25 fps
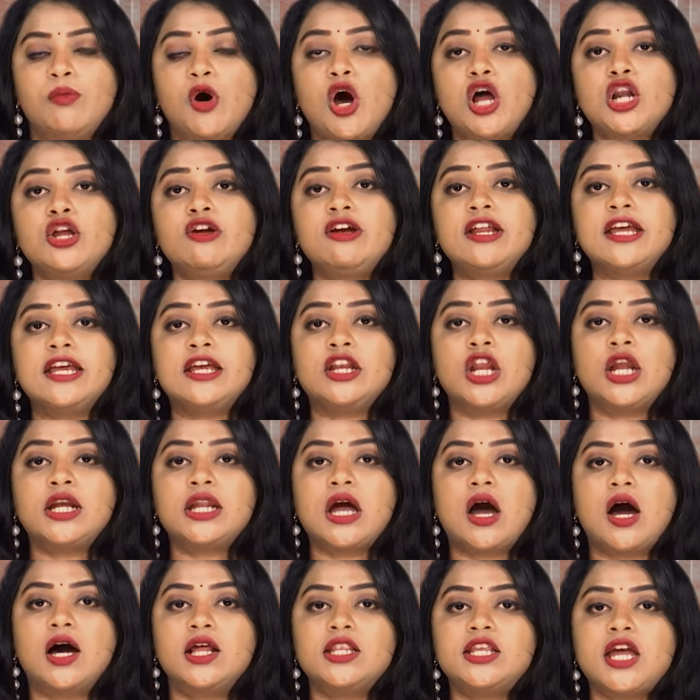బాలీవుడ్
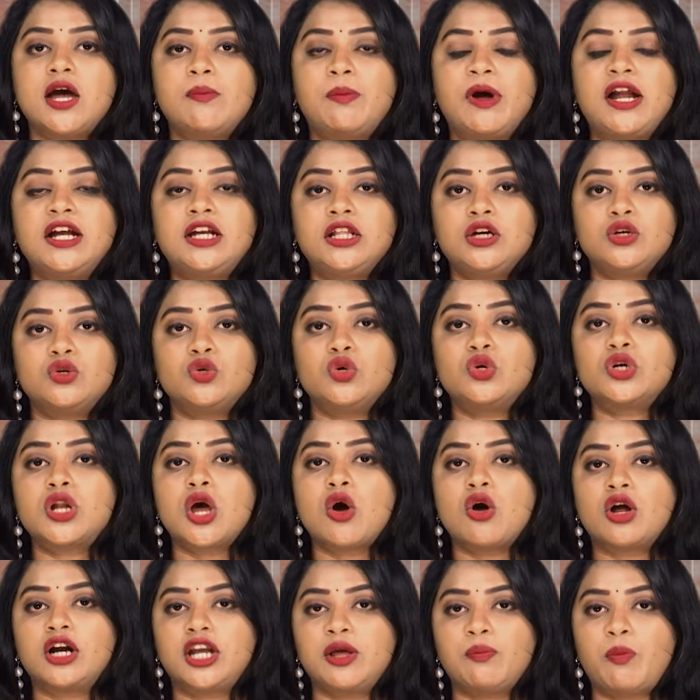హీరోయిన్ ఆలియా భట్ నూట
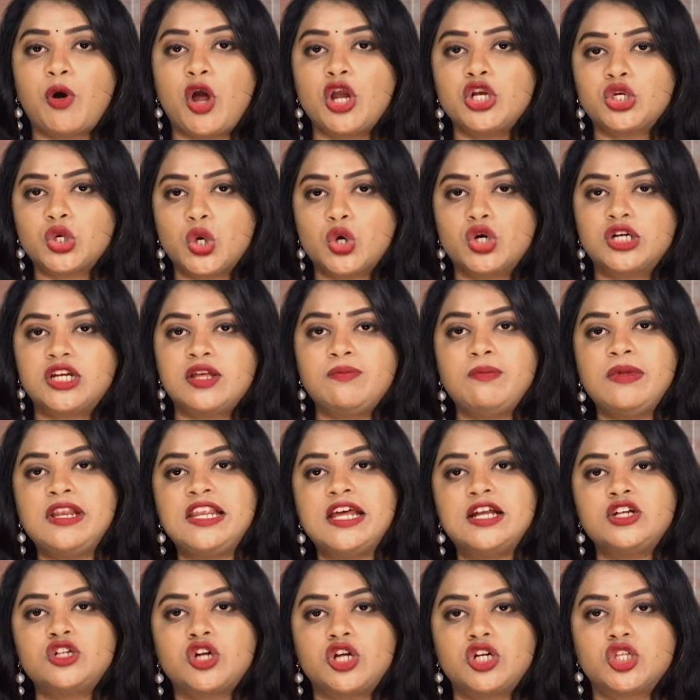ఒకటి పాయింట్ ఒకటి
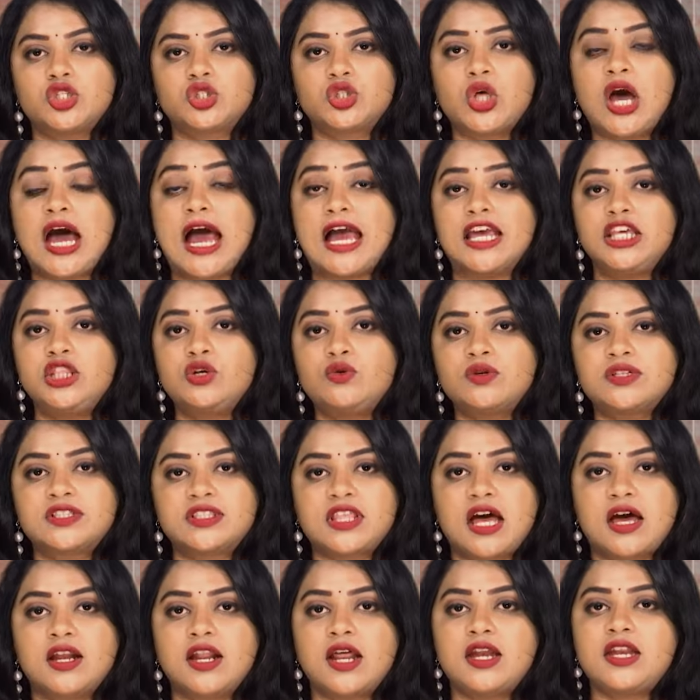మిలియన్ డాలర్స్తో ఐదవ
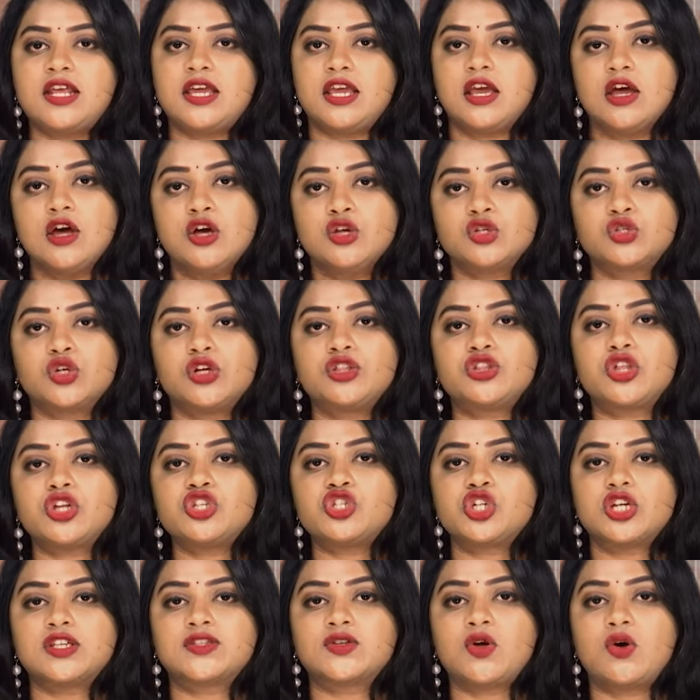స్థానాన్ని
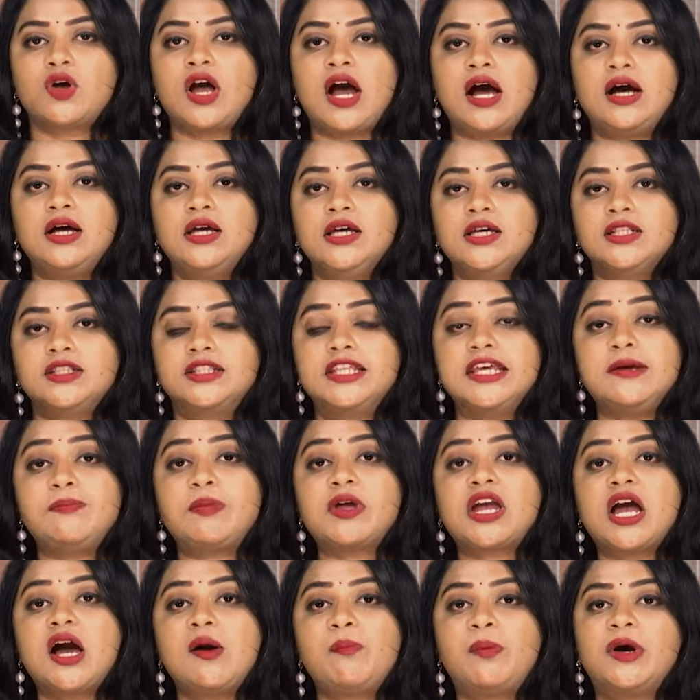సొంతం చేసుకోగా
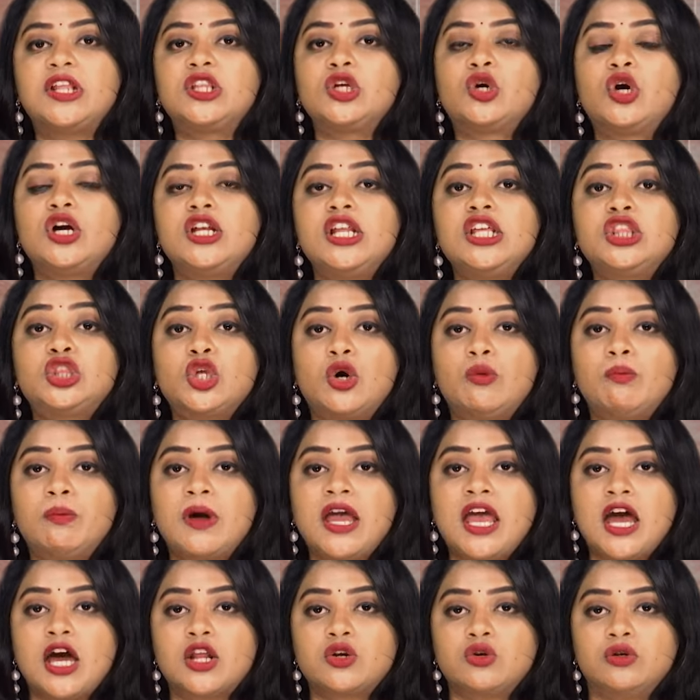దీపికా పదుకొనే
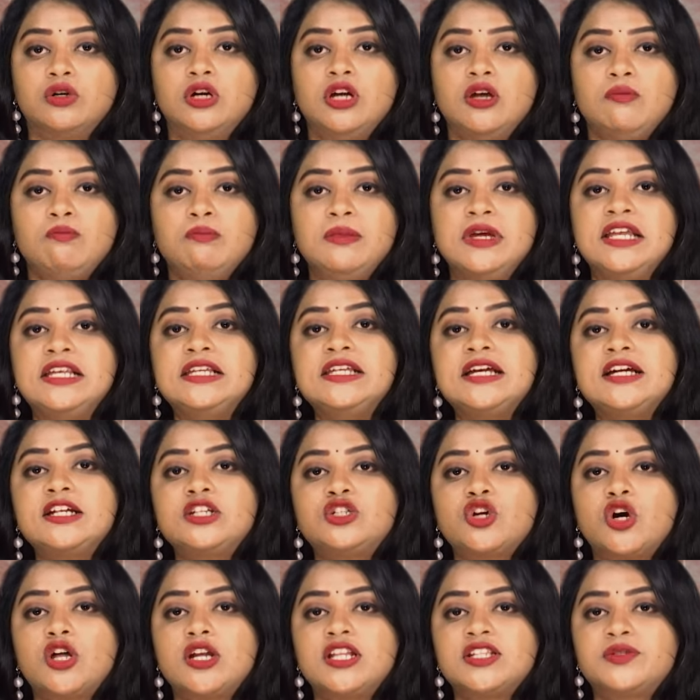తొంభై ఆరు
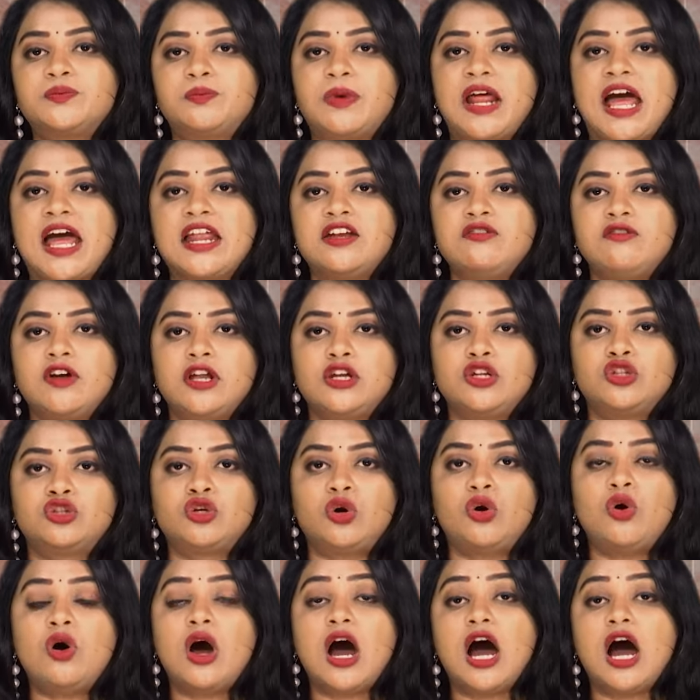మిలియన్ డాలర్స్ బ్రాండ్ వాల్యూతో